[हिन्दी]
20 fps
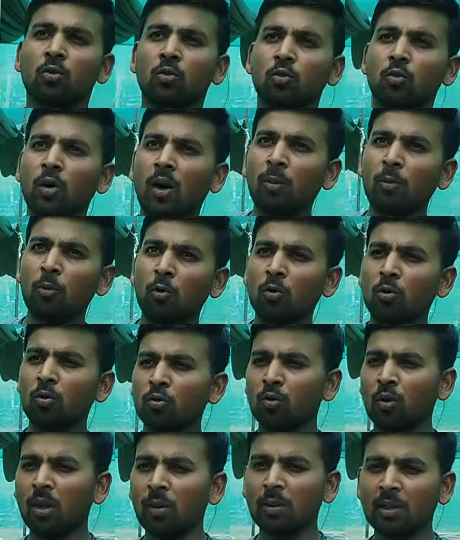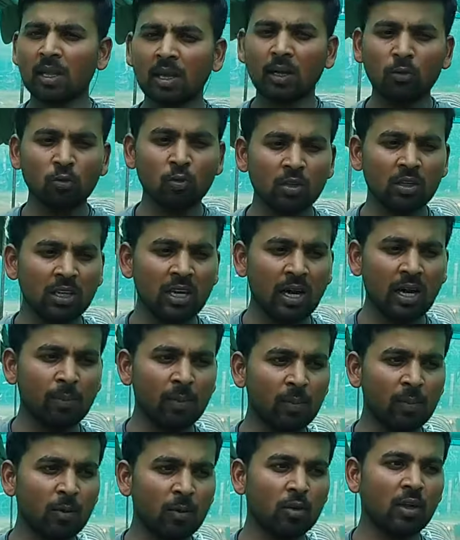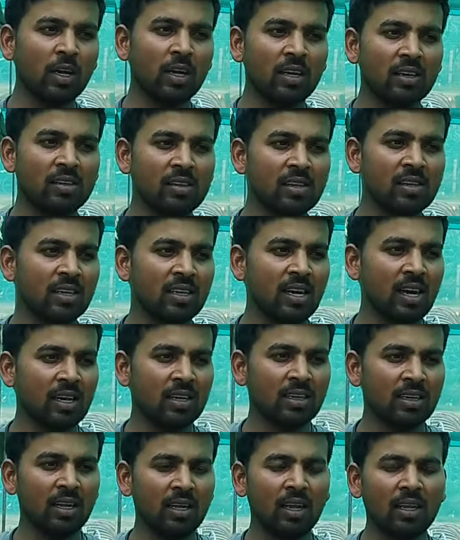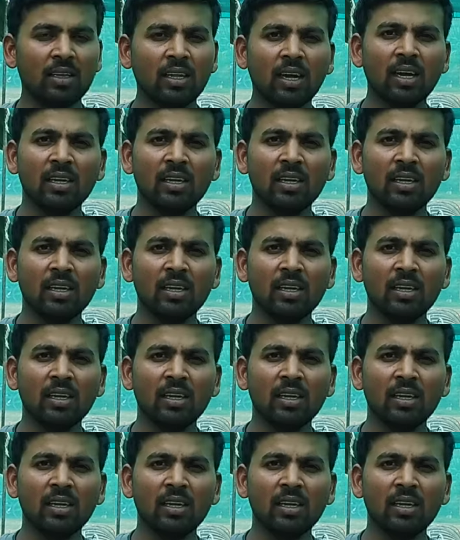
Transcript: तो आप लोगों को थोड़ा बता दूं कि यहाँ पर पौधा कैसे तैयार किया जाता